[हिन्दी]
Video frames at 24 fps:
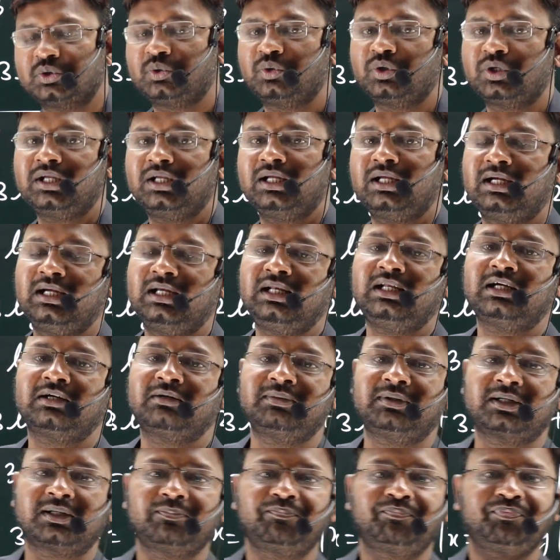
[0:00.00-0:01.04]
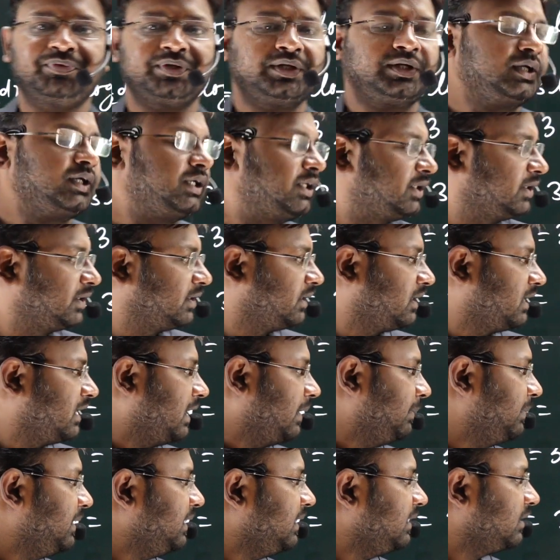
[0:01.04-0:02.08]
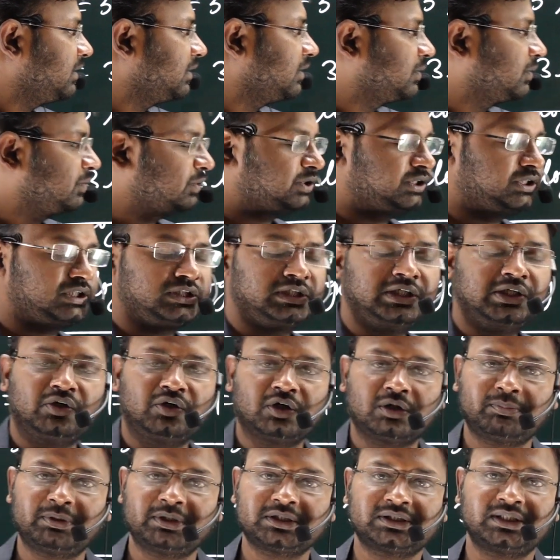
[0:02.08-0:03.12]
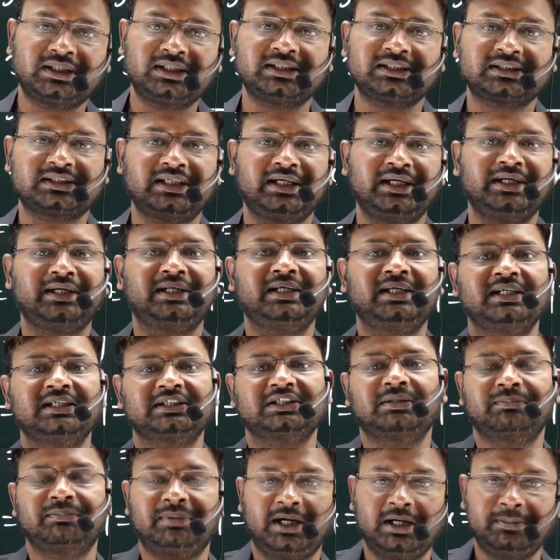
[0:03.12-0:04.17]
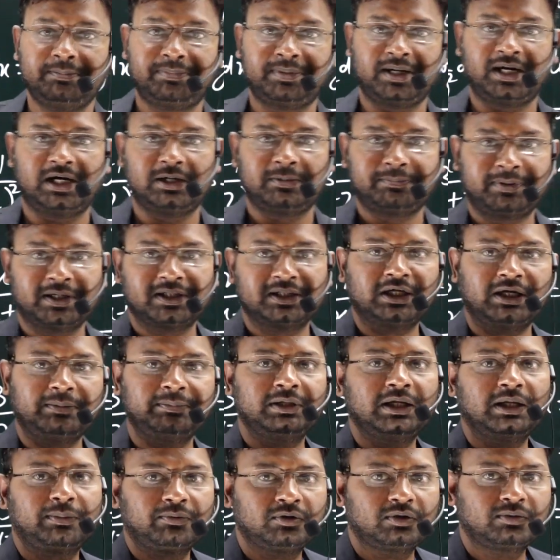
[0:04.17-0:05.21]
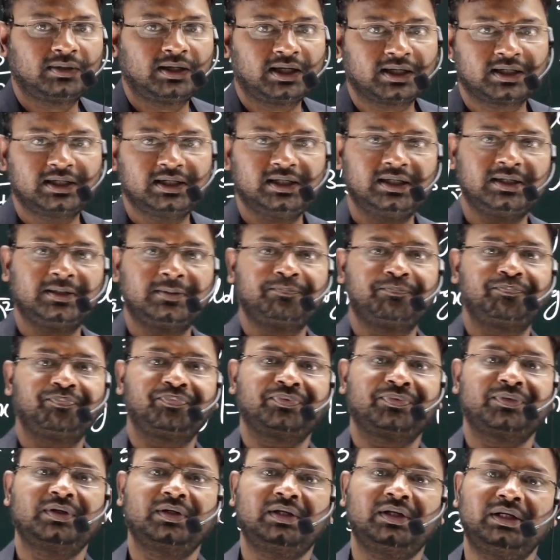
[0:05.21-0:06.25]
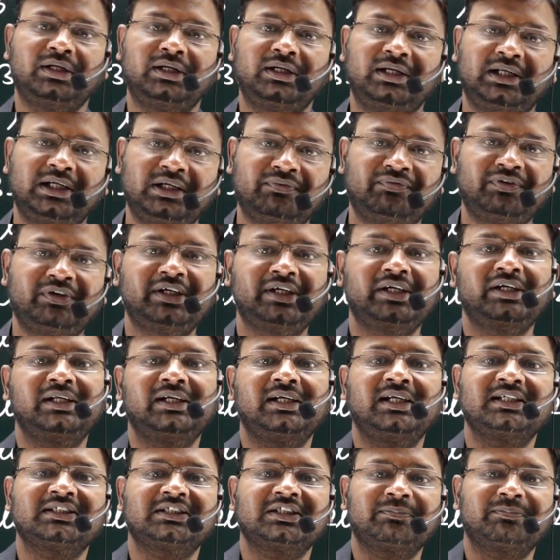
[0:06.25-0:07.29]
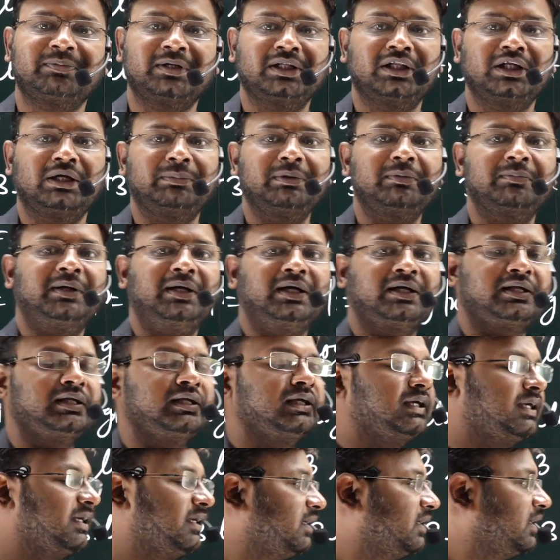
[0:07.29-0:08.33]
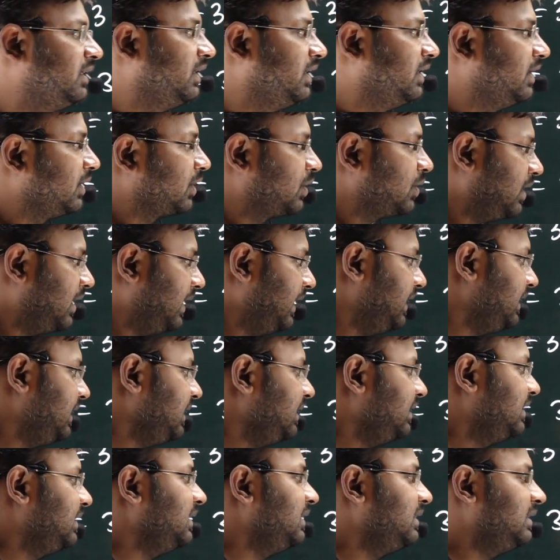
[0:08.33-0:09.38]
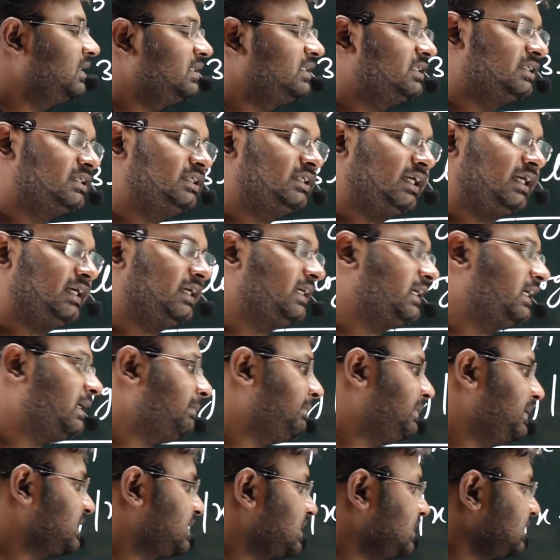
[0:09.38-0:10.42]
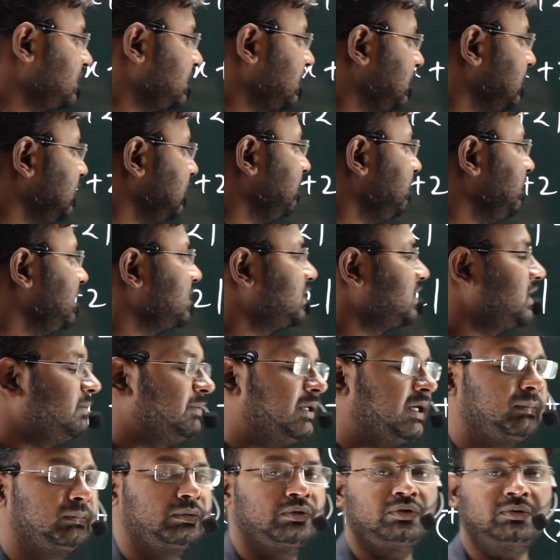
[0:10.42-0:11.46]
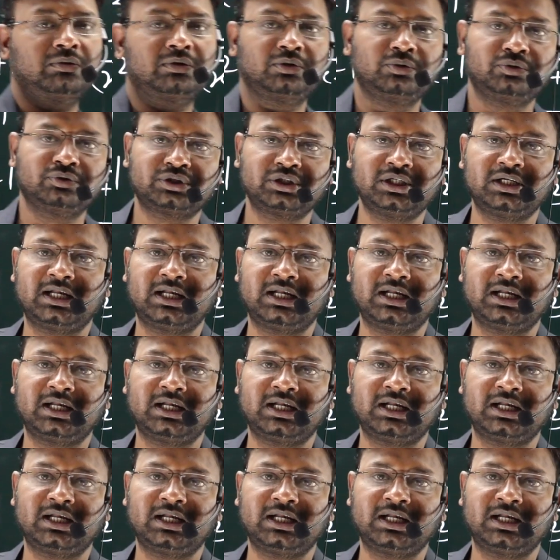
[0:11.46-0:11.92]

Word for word: हो गया है लगभग अभी कुछ चीज़ें और बच रही हैं जैसे इंटीग्रेशन बाय पार्ट पढ़ना भी आपको बाकी है डेफिनेट इंटीग्रेशन पढ़ना भी बाकी है तो आएंगे धीरे धीरे चीज़ें आएंगे आप पेशेंस रखिए अभी इसी में हम लोग दूसरी